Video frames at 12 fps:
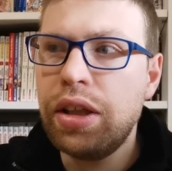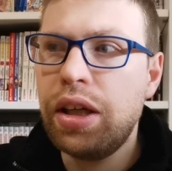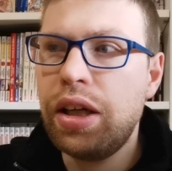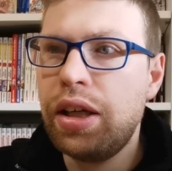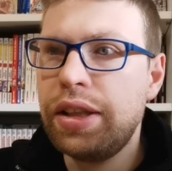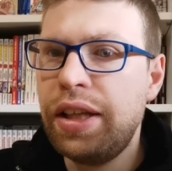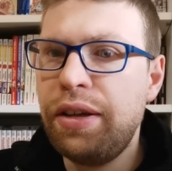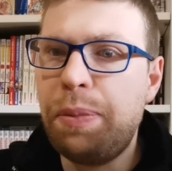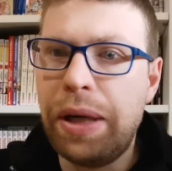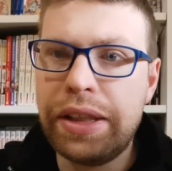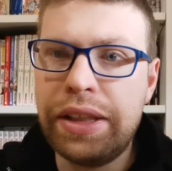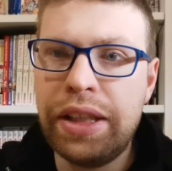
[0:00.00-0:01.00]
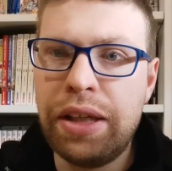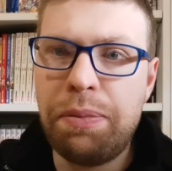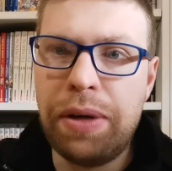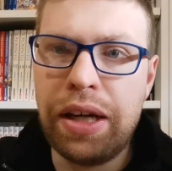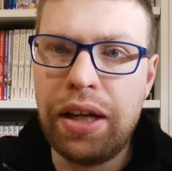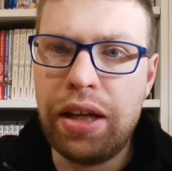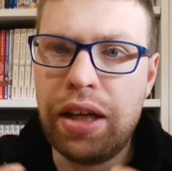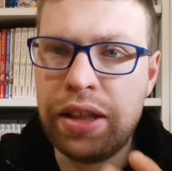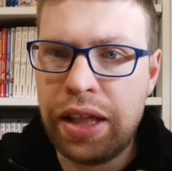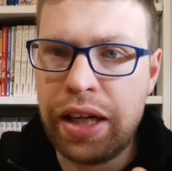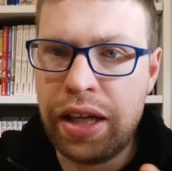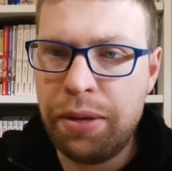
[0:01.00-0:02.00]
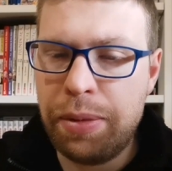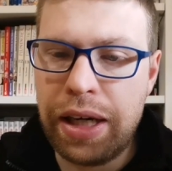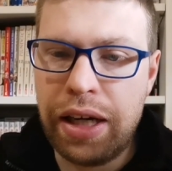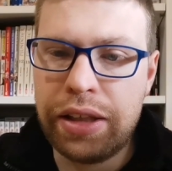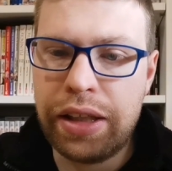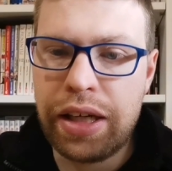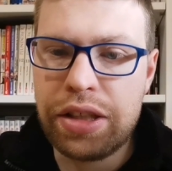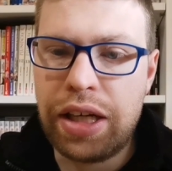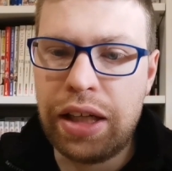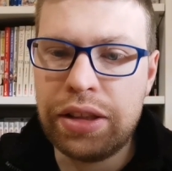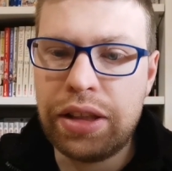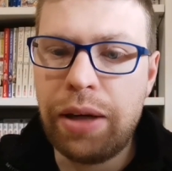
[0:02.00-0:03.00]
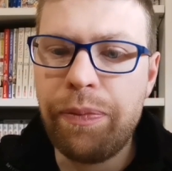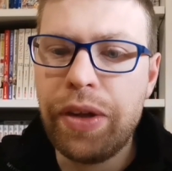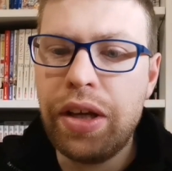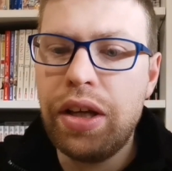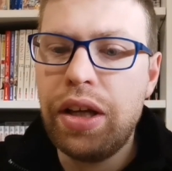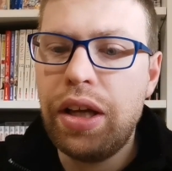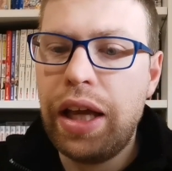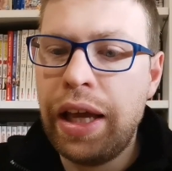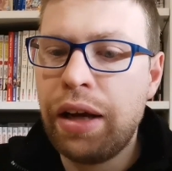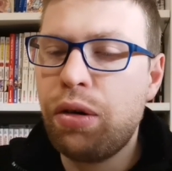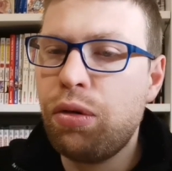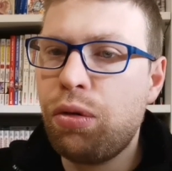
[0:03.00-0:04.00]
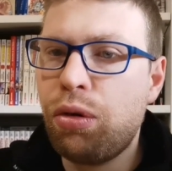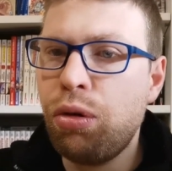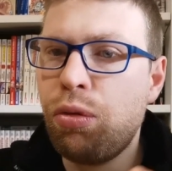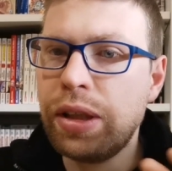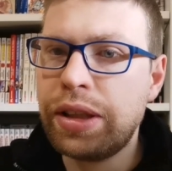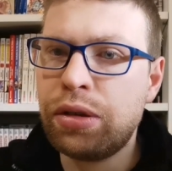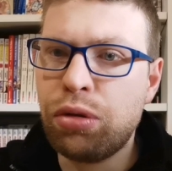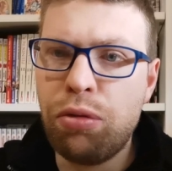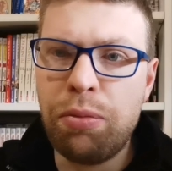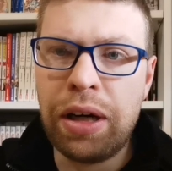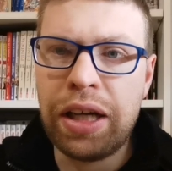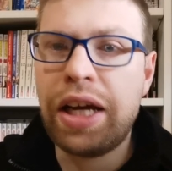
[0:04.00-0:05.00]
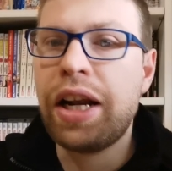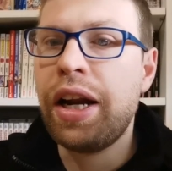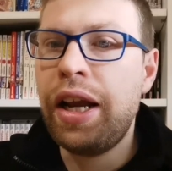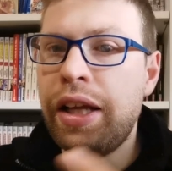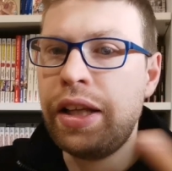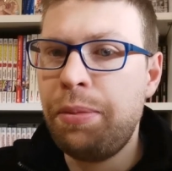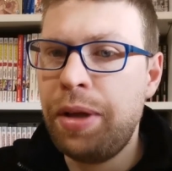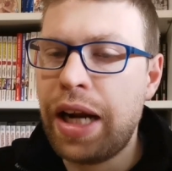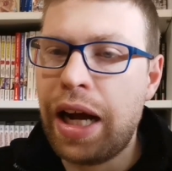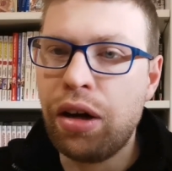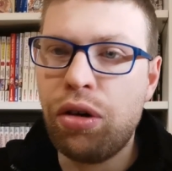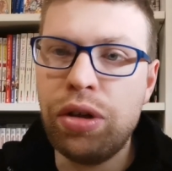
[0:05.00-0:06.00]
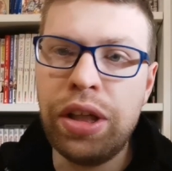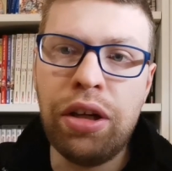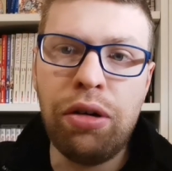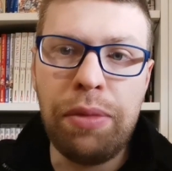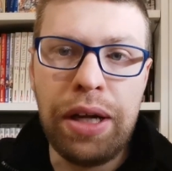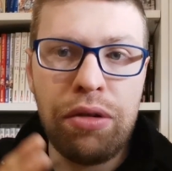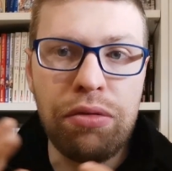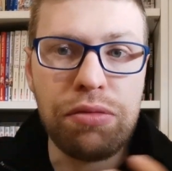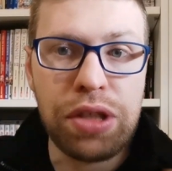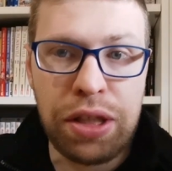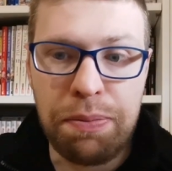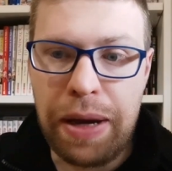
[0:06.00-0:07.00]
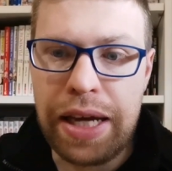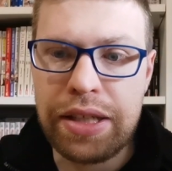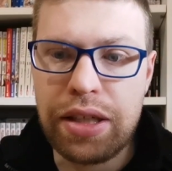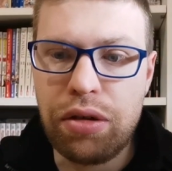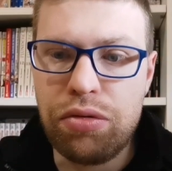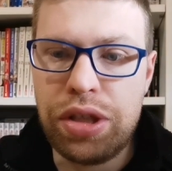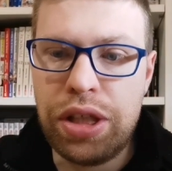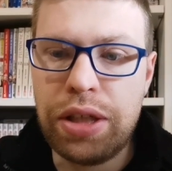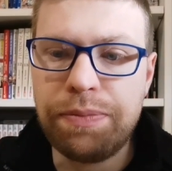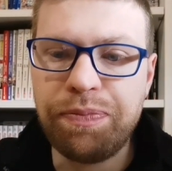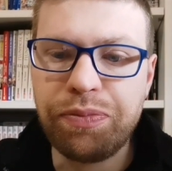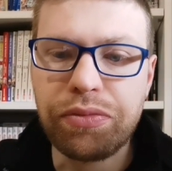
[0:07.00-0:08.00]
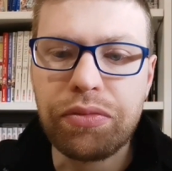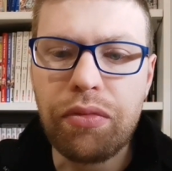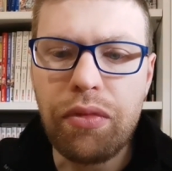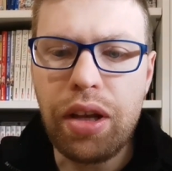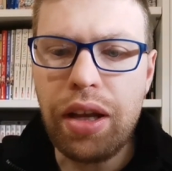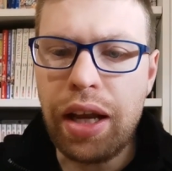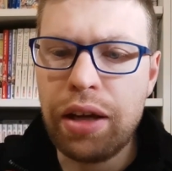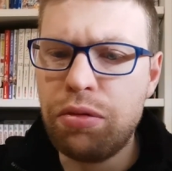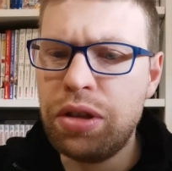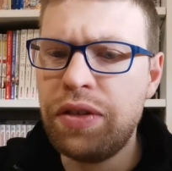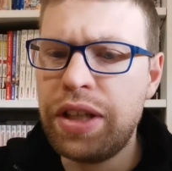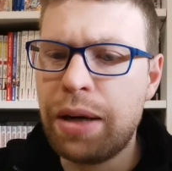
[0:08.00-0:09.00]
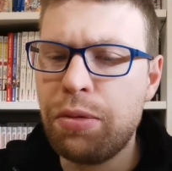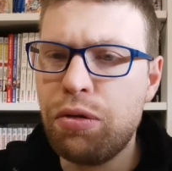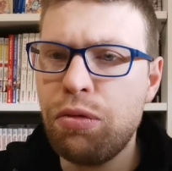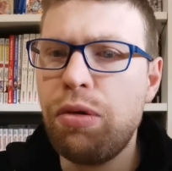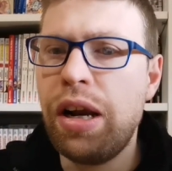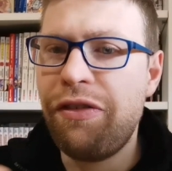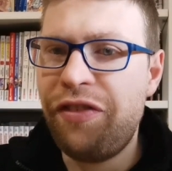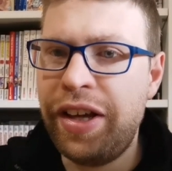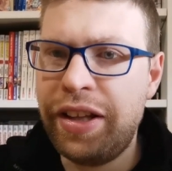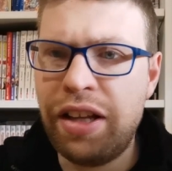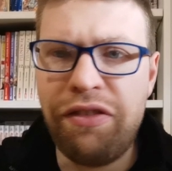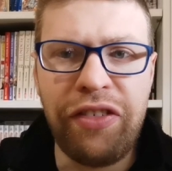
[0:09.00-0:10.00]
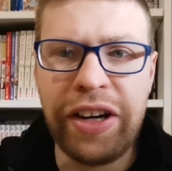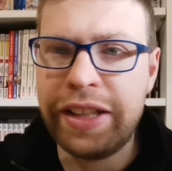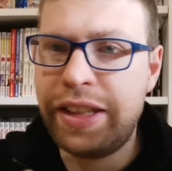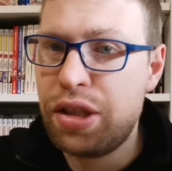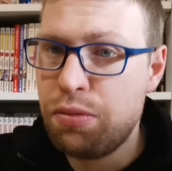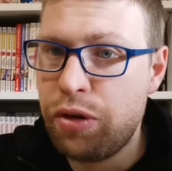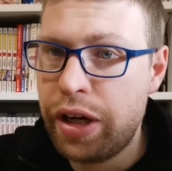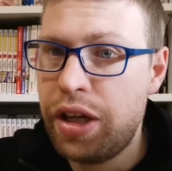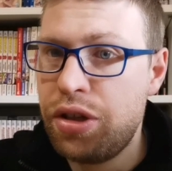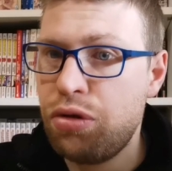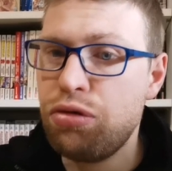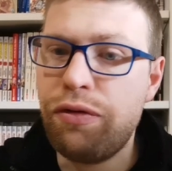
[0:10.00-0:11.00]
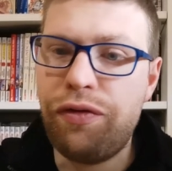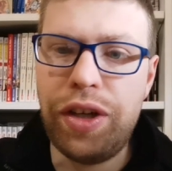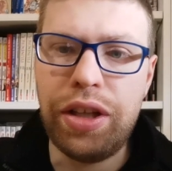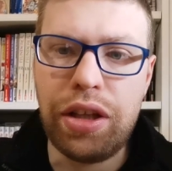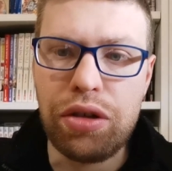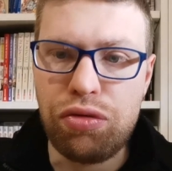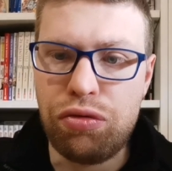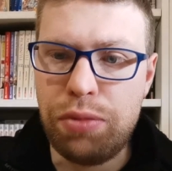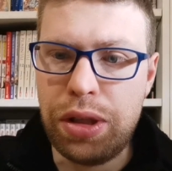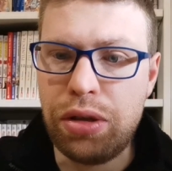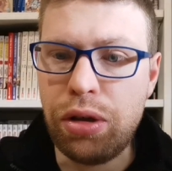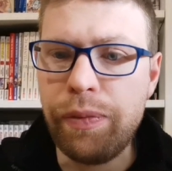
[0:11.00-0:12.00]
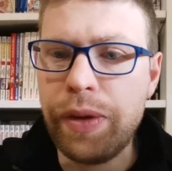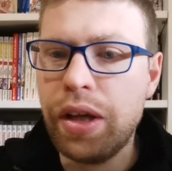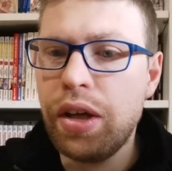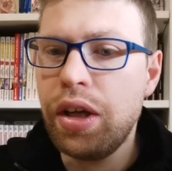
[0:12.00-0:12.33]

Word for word: eh, devi partire per andare a liberare la Terra Santa e con questa tromba crea dei miracoli, o almeno si pensa così, e quindi vediamo con quella fede il fanatismo religioso fin da subito